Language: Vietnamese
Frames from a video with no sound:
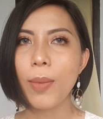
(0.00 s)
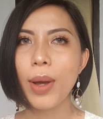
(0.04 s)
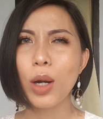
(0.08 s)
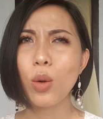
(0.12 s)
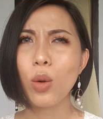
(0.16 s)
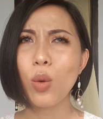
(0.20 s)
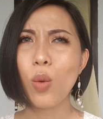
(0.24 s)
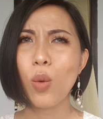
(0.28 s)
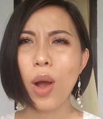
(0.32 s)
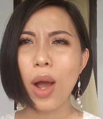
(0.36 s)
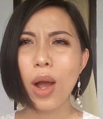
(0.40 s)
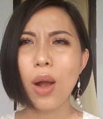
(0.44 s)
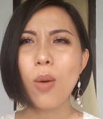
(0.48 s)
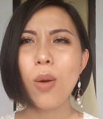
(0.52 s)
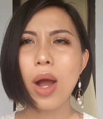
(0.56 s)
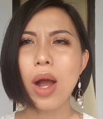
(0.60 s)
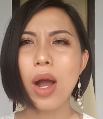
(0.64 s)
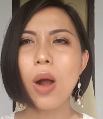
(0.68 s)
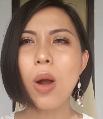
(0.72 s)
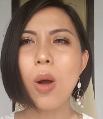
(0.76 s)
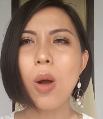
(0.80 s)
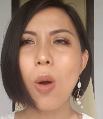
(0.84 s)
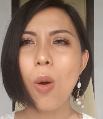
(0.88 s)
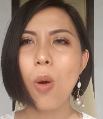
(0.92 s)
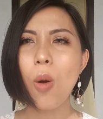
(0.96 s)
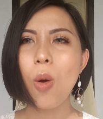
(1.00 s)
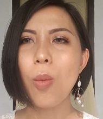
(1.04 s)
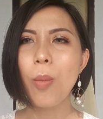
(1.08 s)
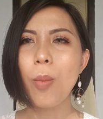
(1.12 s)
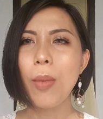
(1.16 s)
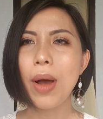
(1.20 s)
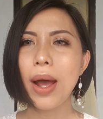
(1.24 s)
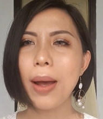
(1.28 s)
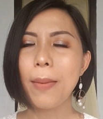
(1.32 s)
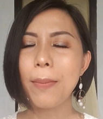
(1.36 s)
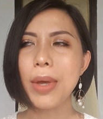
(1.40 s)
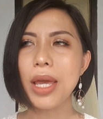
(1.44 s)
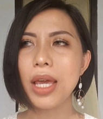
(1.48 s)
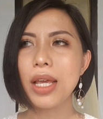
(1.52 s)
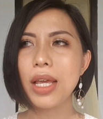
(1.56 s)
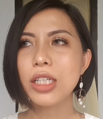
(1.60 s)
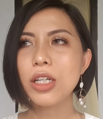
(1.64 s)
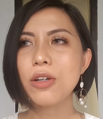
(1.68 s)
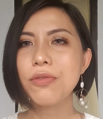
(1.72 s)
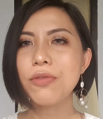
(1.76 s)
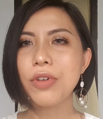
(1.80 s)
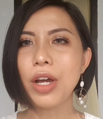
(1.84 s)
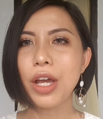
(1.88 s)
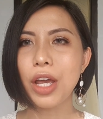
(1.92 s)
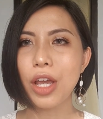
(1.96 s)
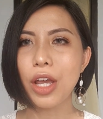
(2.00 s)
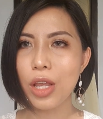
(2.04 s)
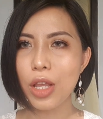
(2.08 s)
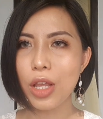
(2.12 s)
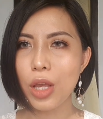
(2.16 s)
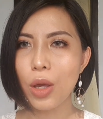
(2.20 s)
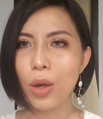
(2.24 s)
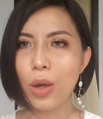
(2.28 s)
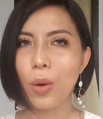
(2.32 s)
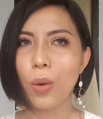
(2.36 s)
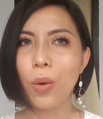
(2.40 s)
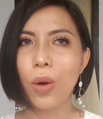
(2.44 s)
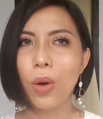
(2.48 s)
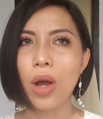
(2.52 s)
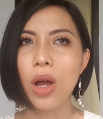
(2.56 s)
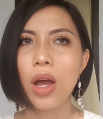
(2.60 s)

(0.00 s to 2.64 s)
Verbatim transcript: bạn quá quá khô mà bị róc vẩy nhiều